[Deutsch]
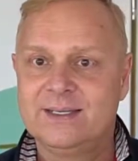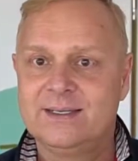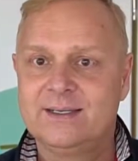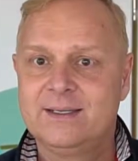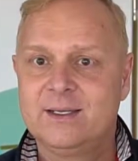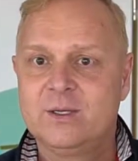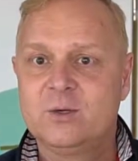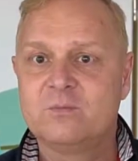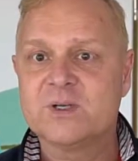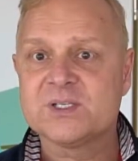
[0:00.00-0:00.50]
Mhm.
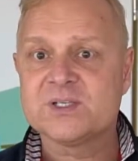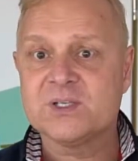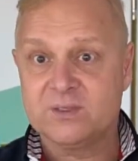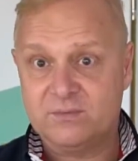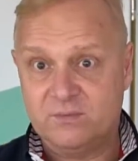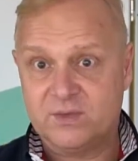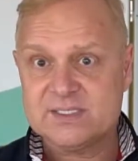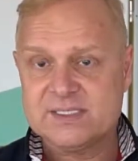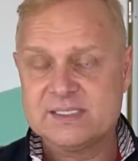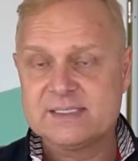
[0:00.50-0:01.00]
Und was,
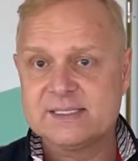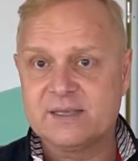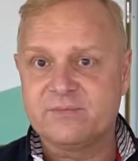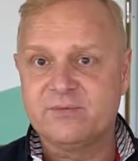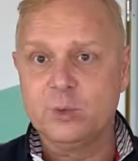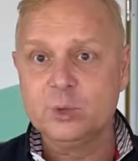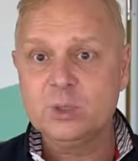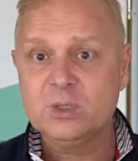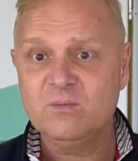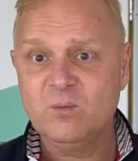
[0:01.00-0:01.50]
hat, was ist
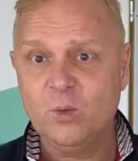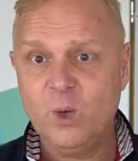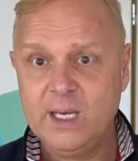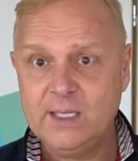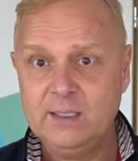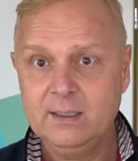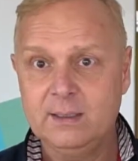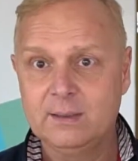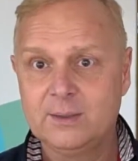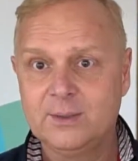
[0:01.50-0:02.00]
erfunden
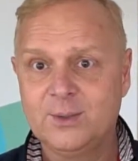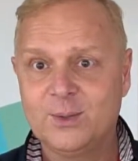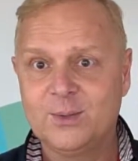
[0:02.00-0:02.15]
worden?